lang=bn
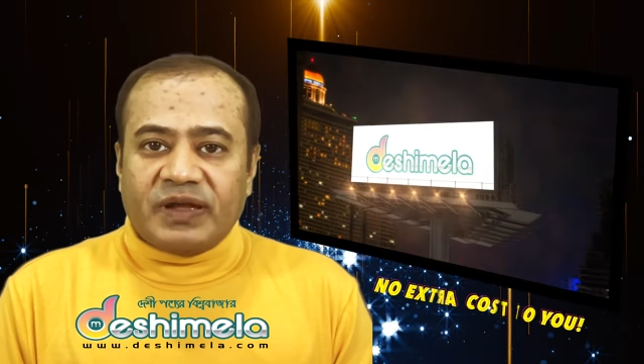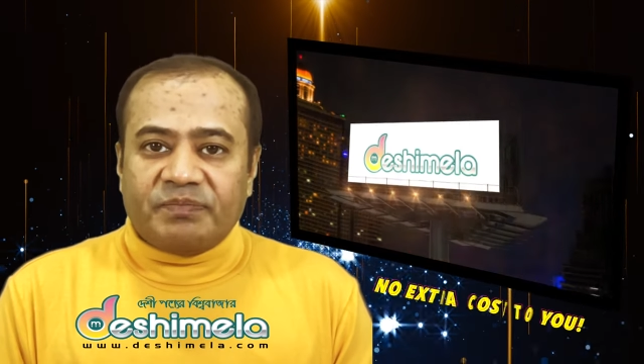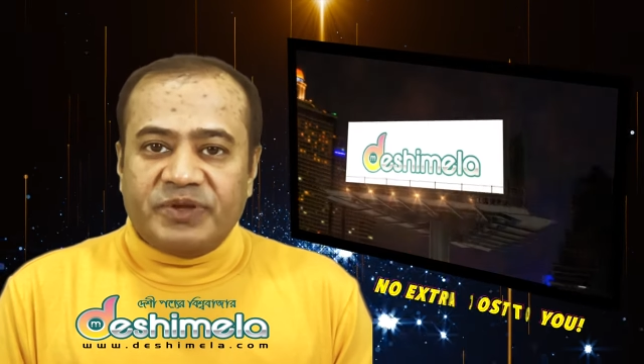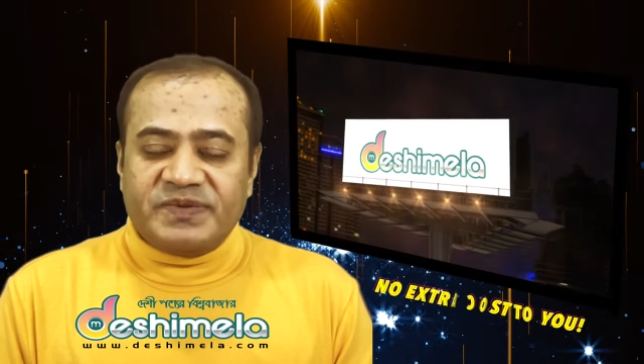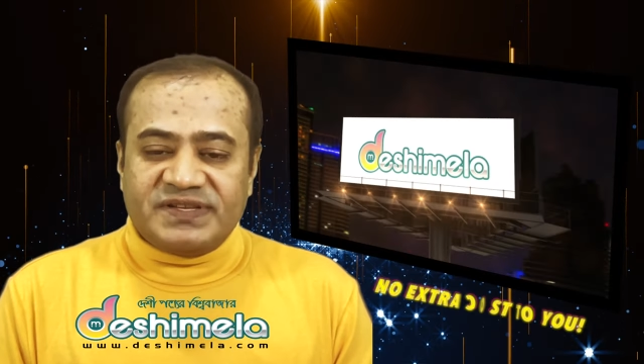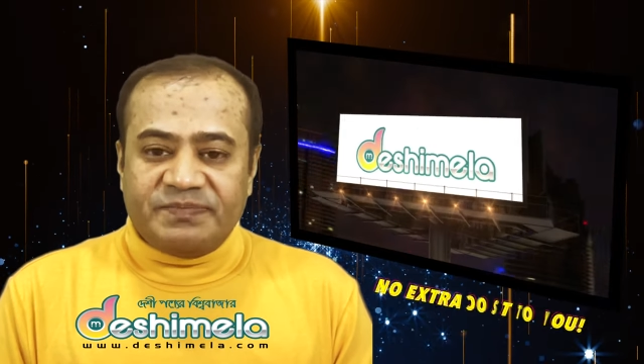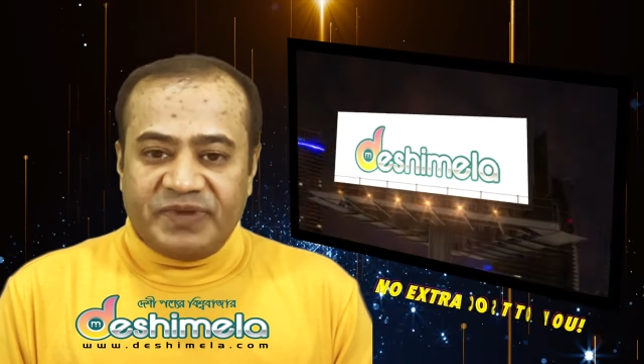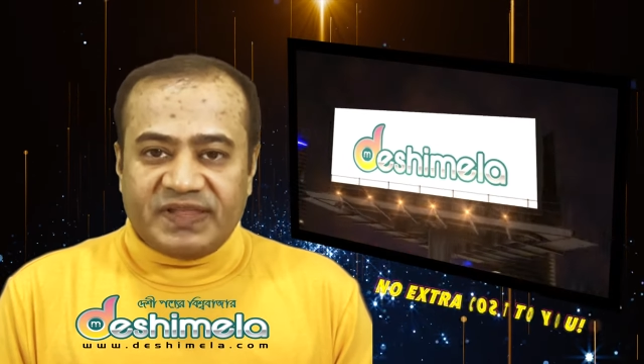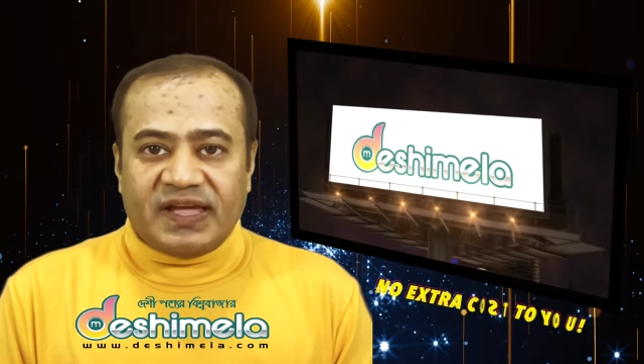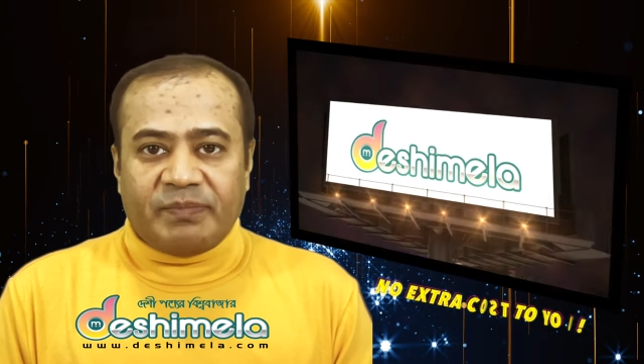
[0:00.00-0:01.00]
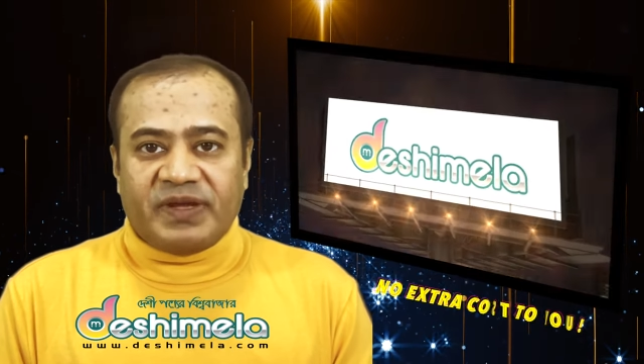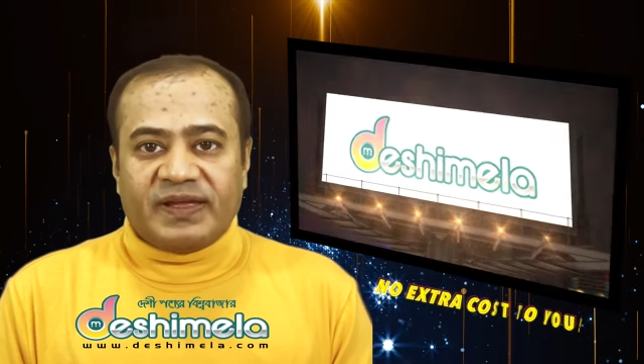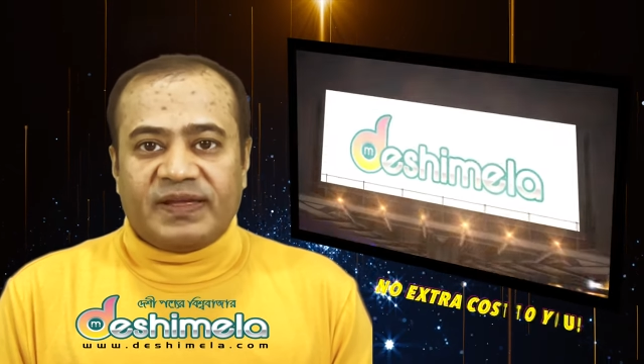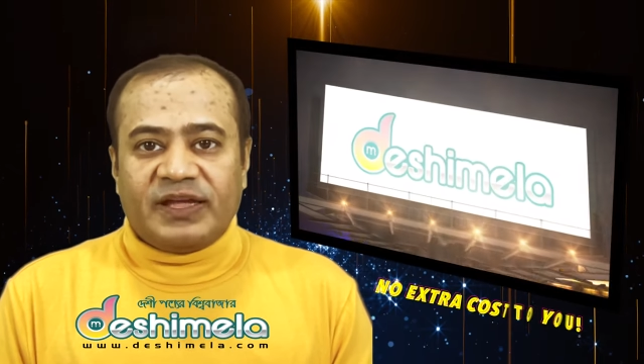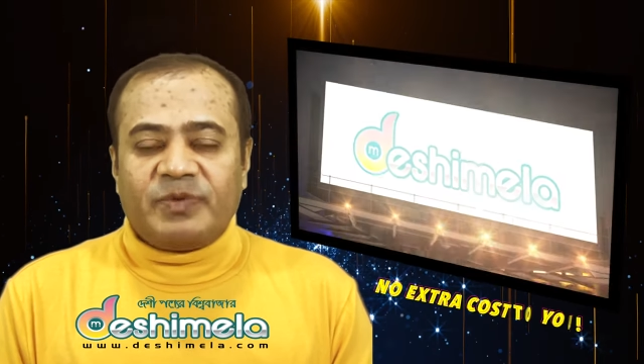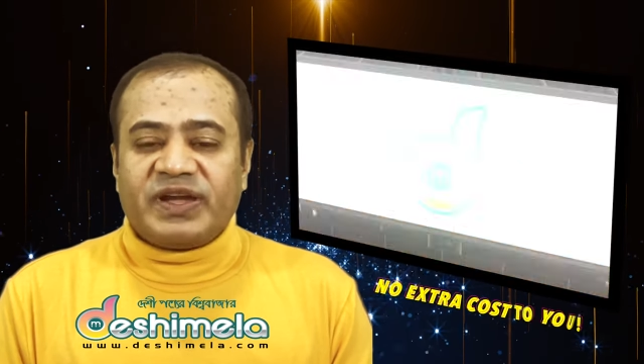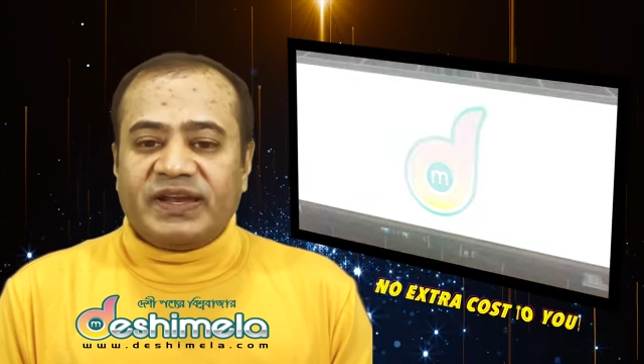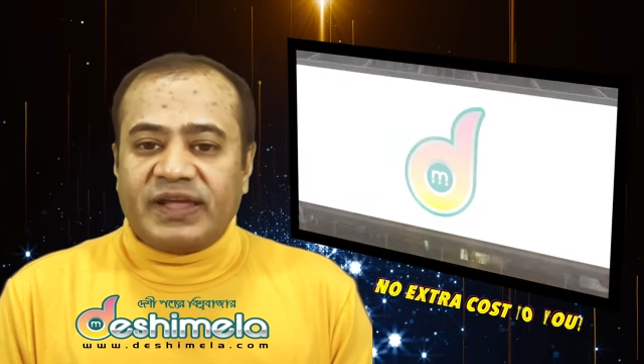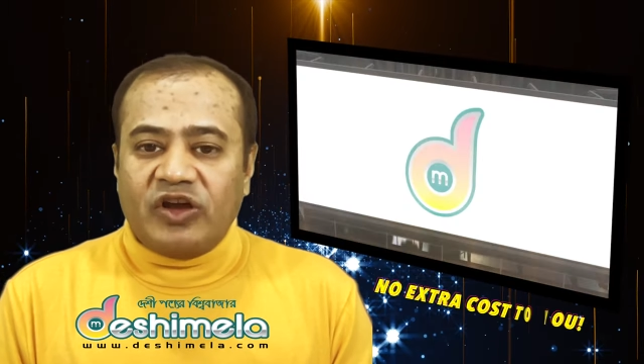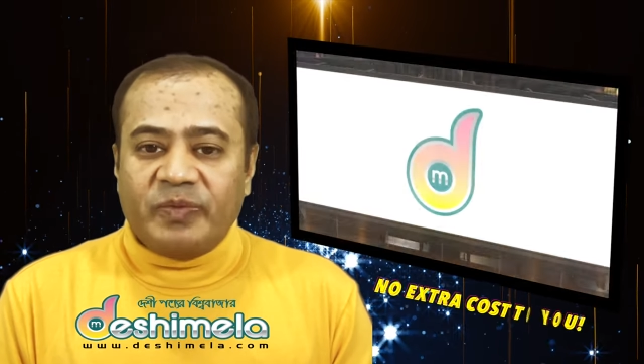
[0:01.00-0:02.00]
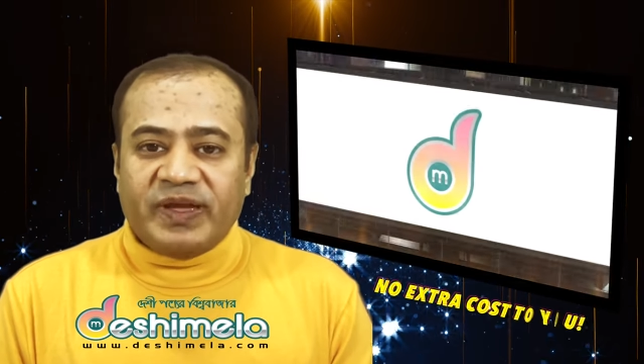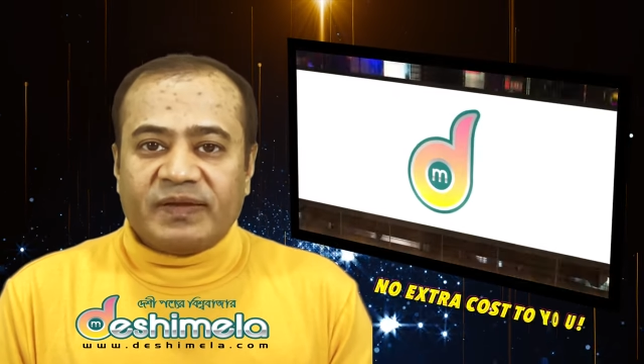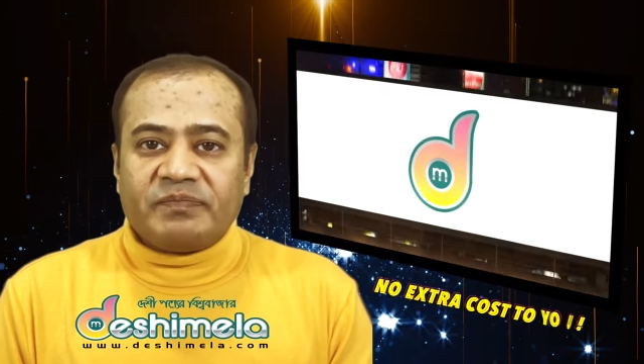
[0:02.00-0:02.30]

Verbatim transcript: পিবিসি পেয়ে থাকবে এবং এটাই হবে